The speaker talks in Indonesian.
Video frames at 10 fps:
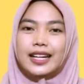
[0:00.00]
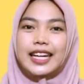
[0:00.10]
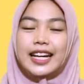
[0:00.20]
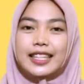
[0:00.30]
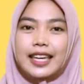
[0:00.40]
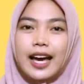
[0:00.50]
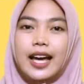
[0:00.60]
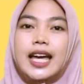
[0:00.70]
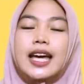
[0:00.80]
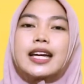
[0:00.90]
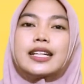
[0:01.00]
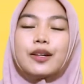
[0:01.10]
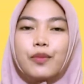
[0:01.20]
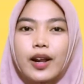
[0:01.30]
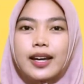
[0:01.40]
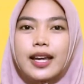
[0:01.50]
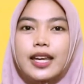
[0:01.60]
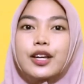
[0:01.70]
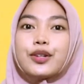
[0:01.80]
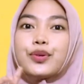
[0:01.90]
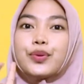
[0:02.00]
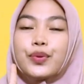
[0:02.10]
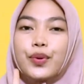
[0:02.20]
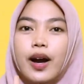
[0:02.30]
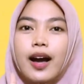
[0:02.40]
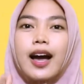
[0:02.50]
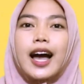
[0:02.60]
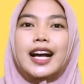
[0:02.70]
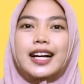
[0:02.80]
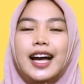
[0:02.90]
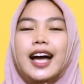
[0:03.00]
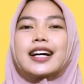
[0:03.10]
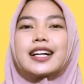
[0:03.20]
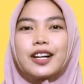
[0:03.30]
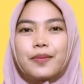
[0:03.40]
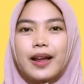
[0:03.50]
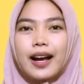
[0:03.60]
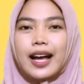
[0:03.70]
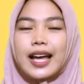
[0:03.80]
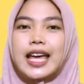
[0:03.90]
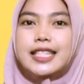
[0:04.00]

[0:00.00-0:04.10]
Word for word: Diingat ya, dimulai dari dua angka ke belakang.